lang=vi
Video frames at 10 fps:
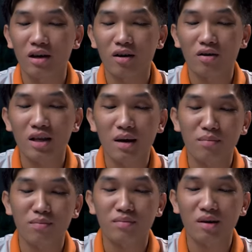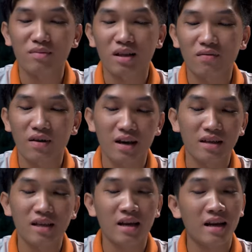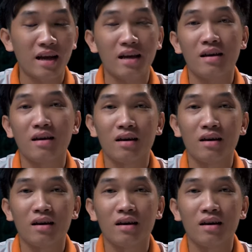có thêm thông tin về chiếc tai nghe này